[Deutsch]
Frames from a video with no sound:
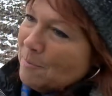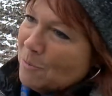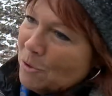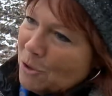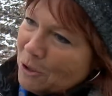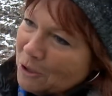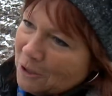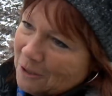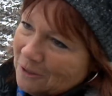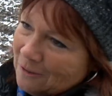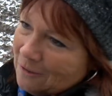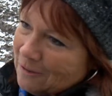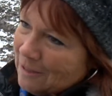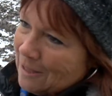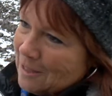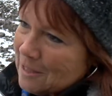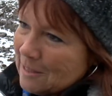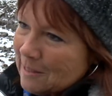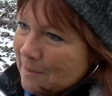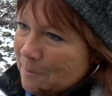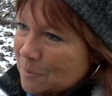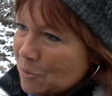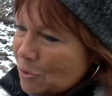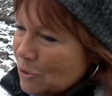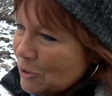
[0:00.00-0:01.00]
möchten
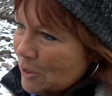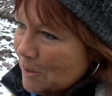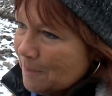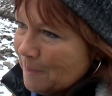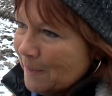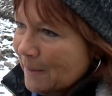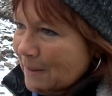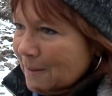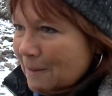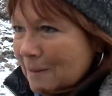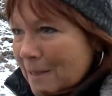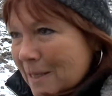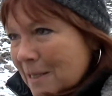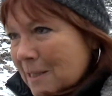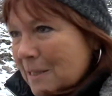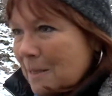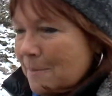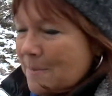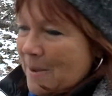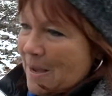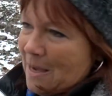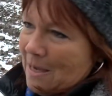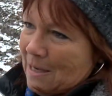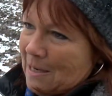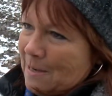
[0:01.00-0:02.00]
das Gemüsebeet nicht
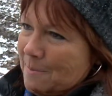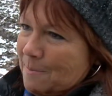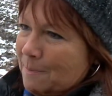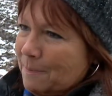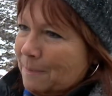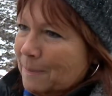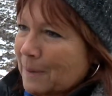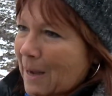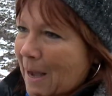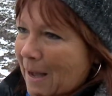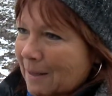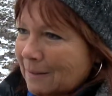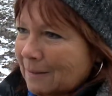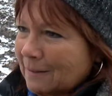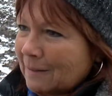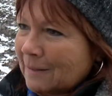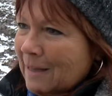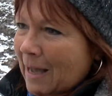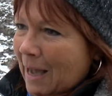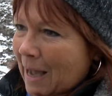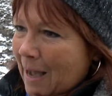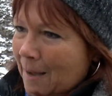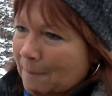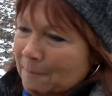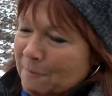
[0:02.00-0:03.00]
im eigenen
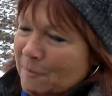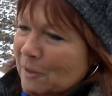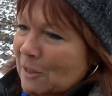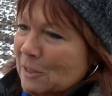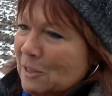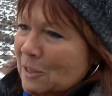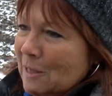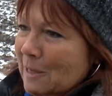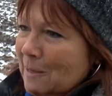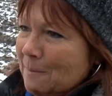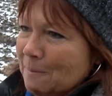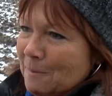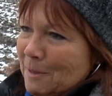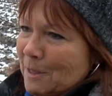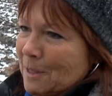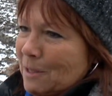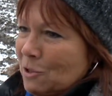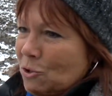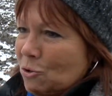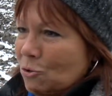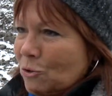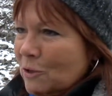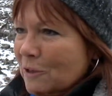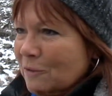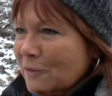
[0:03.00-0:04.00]
Garten haben, weil sie eben eine
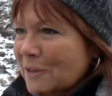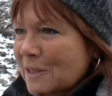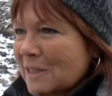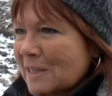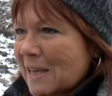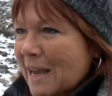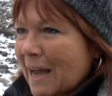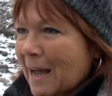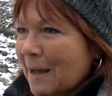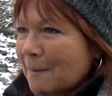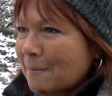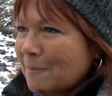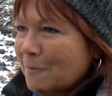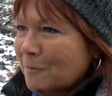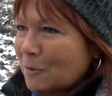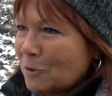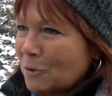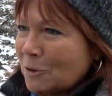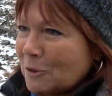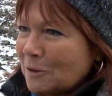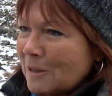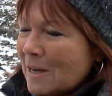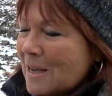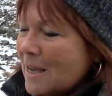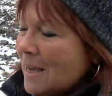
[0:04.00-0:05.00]
schöne Wiese haben
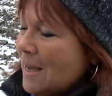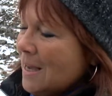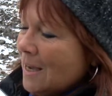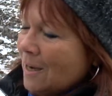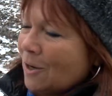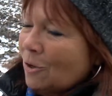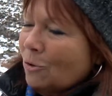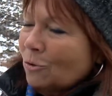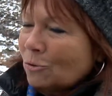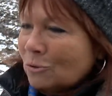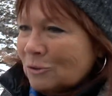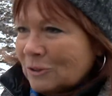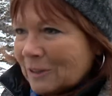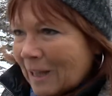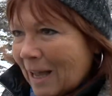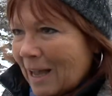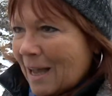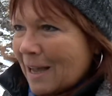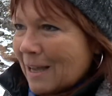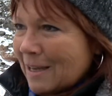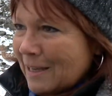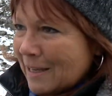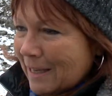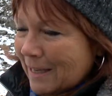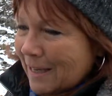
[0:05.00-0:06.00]
wollen. Und
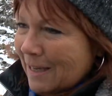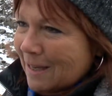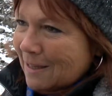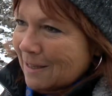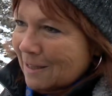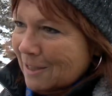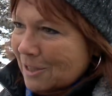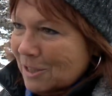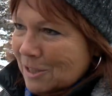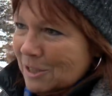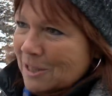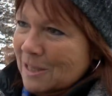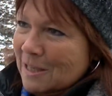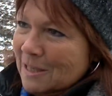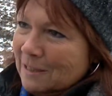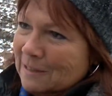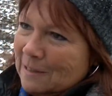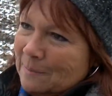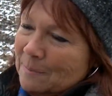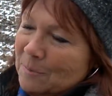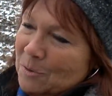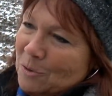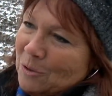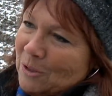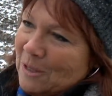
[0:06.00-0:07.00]
daher ist hier
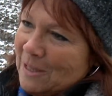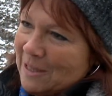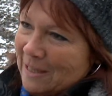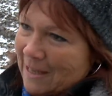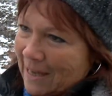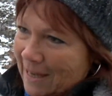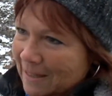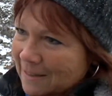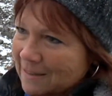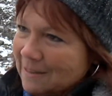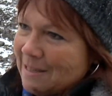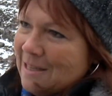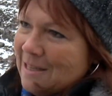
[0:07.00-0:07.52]
die Möglichkeit